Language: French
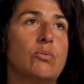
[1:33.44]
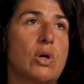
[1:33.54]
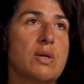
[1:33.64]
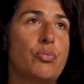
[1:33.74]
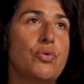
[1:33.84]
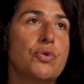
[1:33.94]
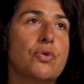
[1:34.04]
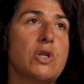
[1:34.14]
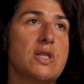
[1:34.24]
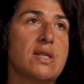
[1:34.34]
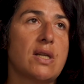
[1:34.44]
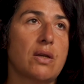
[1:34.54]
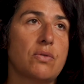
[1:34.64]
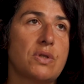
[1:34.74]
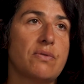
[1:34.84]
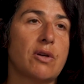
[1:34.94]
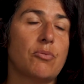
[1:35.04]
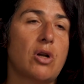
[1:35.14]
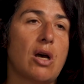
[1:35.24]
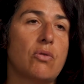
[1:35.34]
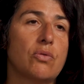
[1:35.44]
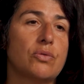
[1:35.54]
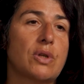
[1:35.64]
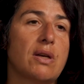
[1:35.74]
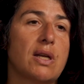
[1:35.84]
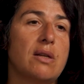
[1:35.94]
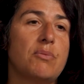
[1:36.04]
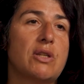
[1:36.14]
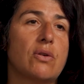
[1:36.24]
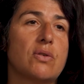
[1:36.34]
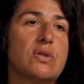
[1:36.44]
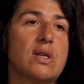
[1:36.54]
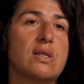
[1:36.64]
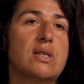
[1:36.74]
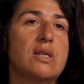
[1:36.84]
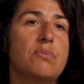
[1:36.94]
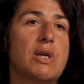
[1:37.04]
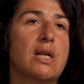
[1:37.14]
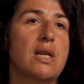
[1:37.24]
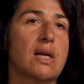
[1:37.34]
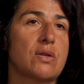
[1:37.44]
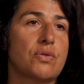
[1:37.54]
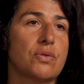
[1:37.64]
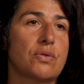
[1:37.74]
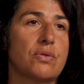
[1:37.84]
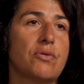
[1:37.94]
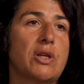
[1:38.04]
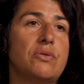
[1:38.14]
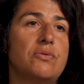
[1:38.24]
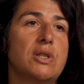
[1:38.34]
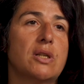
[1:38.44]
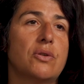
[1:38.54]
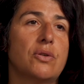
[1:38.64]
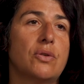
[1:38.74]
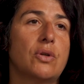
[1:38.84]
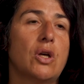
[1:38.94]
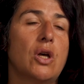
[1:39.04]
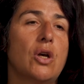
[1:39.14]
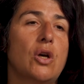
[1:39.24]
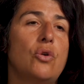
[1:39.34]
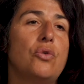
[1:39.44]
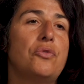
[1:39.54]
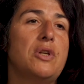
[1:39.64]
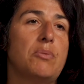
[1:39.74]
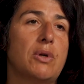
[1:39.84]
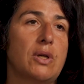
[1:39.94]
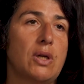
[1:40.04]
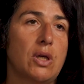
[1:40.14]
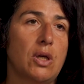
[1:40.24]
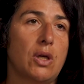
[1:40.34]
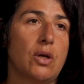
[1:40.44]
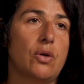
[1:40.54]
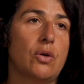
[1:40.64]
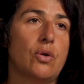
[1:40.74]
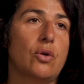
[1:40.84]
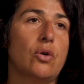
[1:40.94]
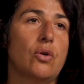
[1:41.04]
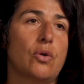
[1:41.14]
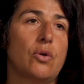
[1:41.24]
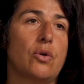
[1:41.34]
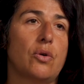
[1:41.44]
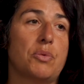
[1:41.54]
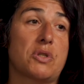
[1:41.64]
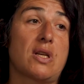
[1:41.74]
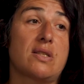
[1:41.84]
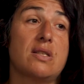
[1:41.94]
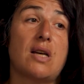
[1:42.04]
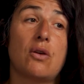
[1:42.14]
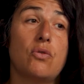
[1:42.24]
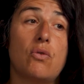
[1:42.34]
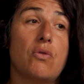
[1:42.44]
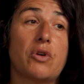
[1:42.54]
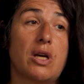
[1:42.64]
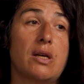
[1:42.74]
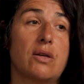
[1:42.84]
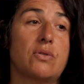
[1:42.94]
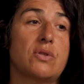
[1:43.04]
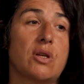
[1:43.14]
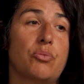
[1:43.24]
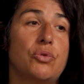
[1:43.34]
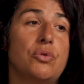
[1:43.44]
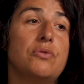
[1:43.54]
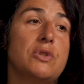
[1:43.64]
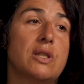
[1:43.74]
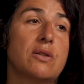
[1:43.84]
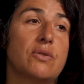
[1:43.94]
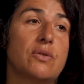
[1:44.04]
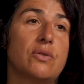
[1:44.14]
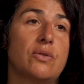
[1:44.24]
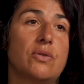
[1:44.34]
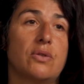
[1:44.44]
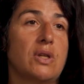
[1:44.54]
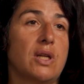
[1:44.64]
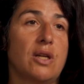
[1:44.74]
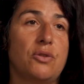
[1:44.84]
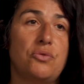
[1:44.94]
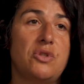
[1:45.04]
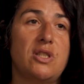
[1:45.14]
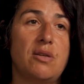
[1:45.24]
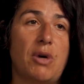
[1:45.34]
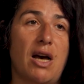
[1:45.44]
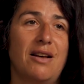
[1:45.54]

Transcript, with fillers: Moi, plus que les scénarios, c'est vraiment la rencontre avec les metteurs en scène qui m'éclaire sur ce que va devenir euh, le film. parce qu'un scénario, en vrai, ça peut devenir du cinéma